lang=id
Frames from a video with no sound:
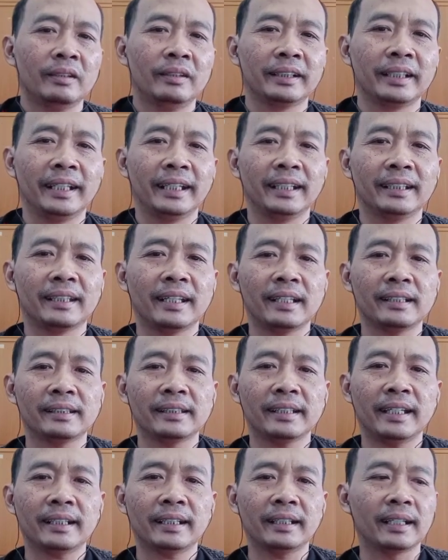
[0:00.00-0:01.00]
Oke, kita
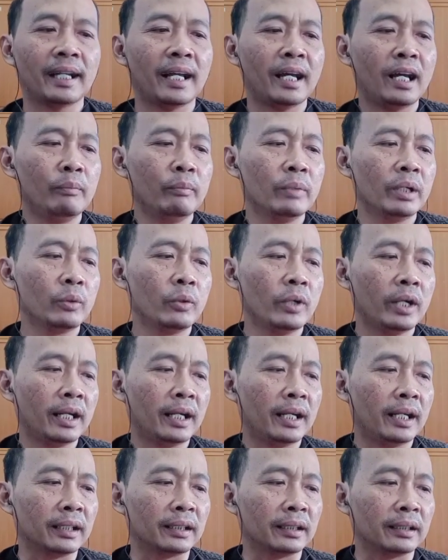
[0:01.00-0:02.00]
cek number
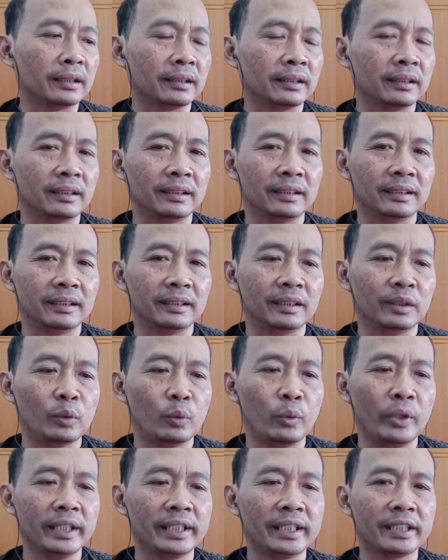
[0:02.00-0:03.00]
one.
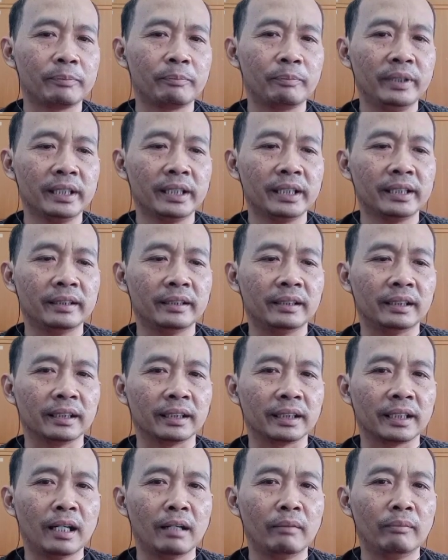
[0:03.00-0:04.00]
Which picture?
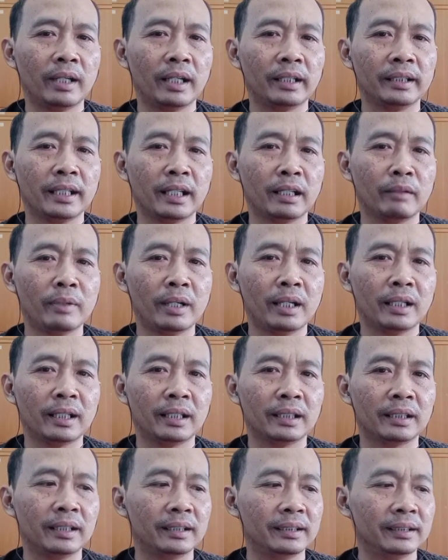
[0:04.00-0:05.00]
Gambar yang mana
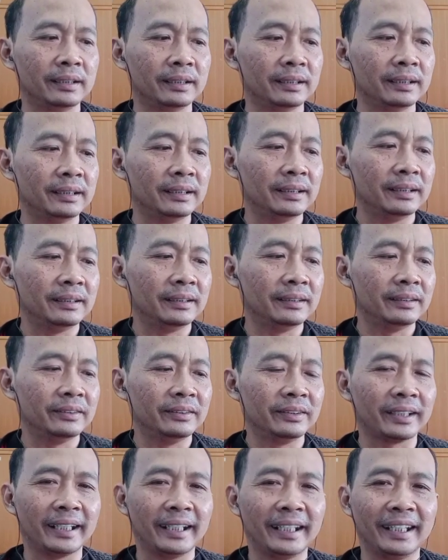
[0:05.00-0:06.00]
tadi?
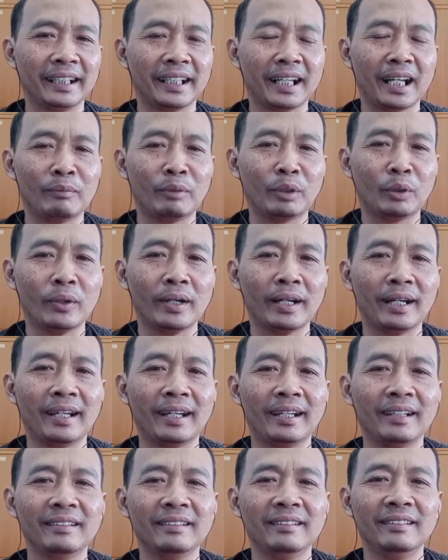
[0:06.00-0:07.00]
Oke, number
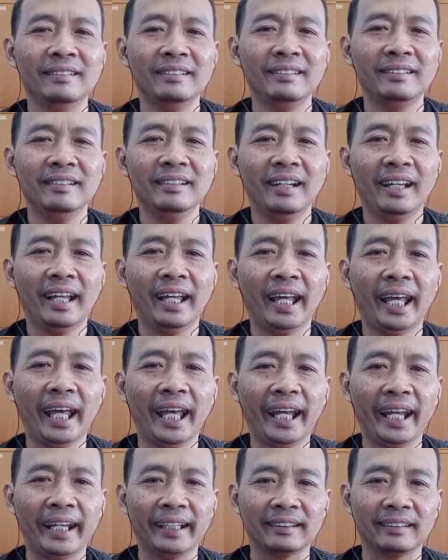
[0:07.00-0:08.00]
one,
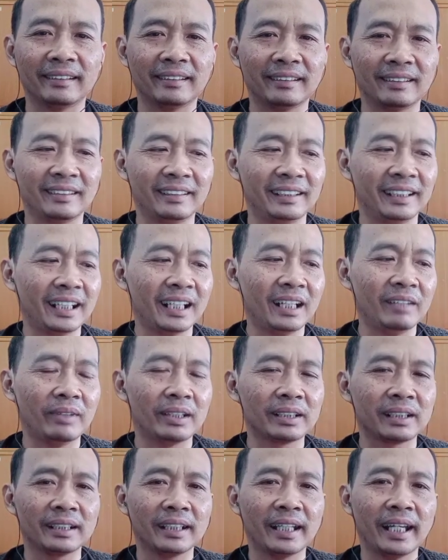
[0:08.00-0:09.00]
head. Ya,
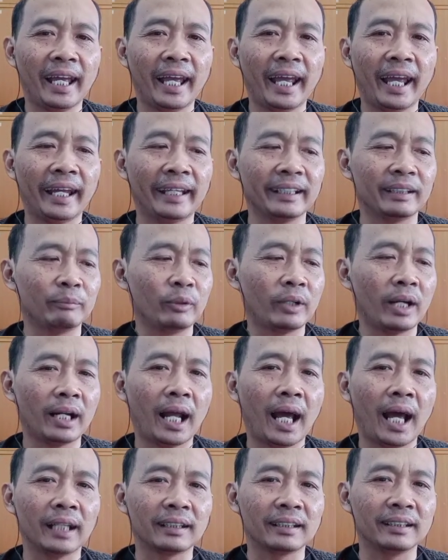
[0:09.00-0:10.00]
bacanya head, bukan
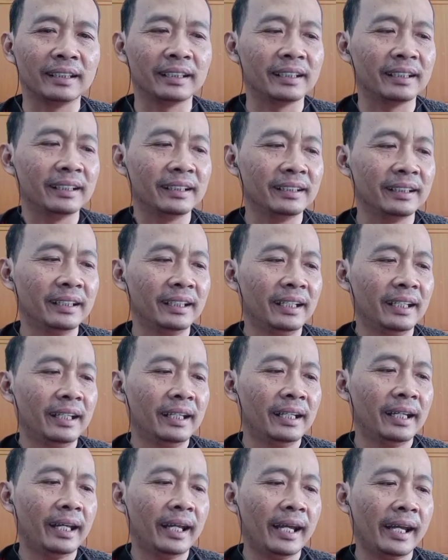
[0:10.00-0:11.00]
hat ya.
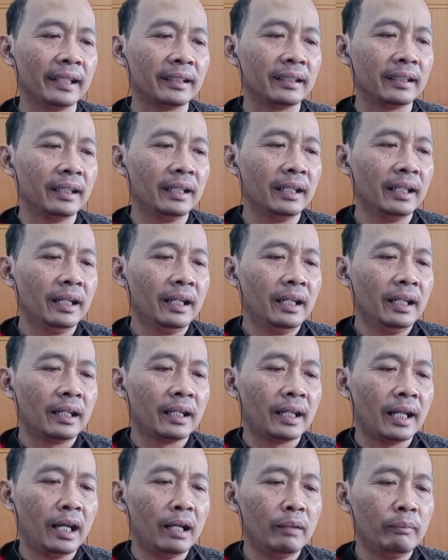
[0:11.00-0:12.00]
Head.
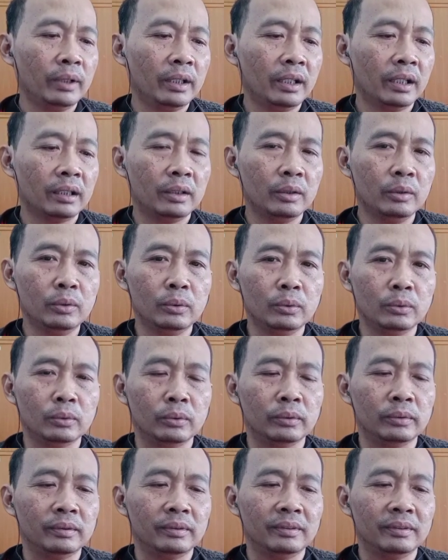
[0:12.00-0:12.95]
Number two,